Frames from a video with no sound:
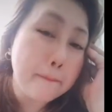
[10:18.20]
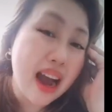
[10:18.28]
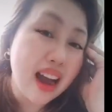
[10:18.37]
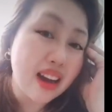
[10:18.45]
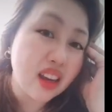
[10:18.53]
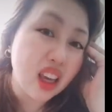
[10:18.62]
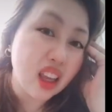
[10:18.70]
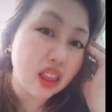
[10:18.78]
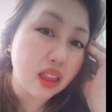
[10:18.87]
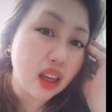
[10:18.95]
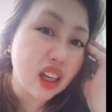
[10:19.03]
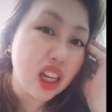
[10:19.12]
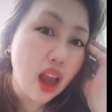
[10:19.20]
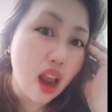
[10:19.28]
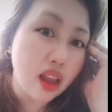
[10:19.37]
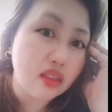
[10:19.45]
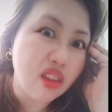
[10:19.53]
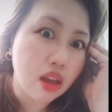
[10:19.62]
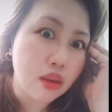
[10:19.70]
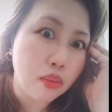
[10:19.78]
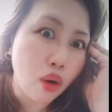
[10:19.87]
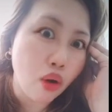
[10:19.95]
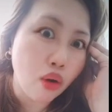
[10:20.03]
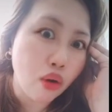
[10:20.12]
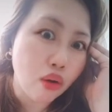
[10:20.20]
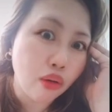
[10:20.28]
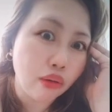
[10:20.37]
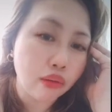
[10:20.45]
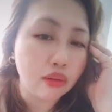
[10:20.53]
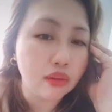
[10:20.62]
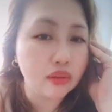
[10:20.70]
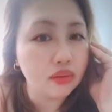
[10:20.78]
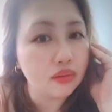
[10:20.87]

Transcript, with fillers: ang pangit ng nilalandi mo.